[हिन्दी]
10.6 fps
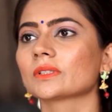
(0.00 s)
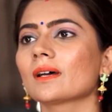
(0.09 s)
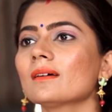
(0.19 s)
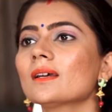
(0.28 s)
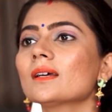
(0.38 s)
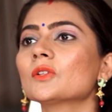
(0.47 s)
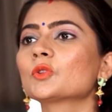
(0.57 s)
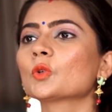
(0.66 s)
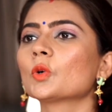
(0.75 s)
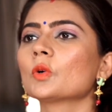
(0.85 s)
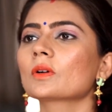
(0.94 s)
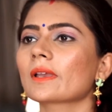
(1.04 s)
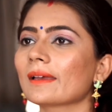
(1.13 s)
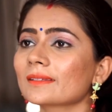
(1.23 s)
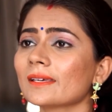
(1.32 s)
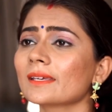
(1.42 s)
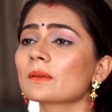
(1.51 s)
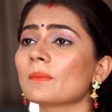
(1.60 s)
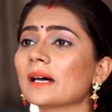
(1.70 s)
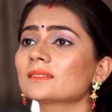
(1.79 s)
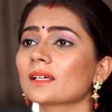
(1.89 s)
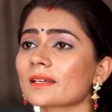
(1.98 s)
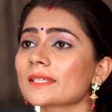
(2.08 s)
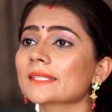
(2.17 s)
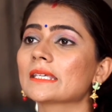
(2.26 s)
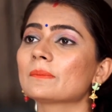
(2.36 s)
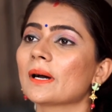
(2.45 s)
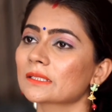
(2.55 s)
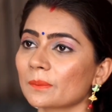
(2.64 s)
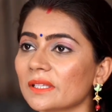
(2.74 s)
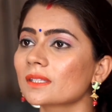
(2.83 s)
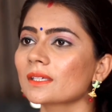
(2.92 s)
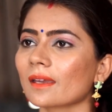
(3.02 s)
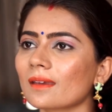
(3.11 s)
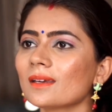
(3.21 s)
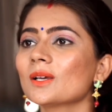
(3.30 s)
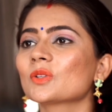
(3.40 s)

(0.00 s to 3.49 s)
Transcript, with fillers: होता तो कहते हैं कि बात करने से ही बात बनती है